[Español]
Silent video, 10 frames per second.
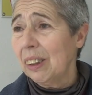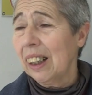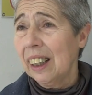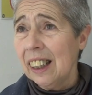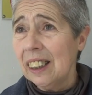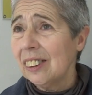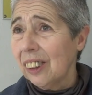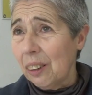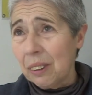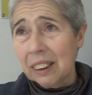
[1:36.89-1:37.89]
van a ir,
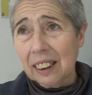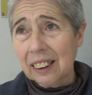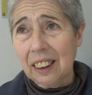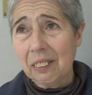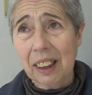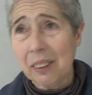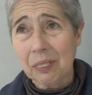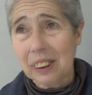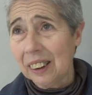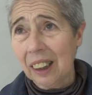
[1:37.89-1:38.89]
solamente se les va a
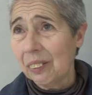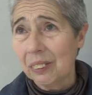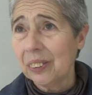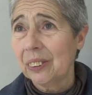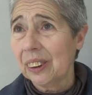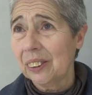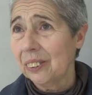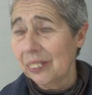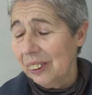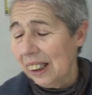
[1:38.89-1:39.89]
depositar los votos de
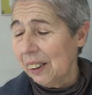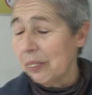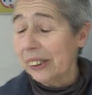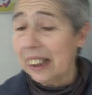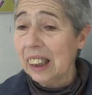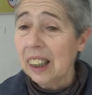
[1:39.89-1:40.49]
todos quienes voten.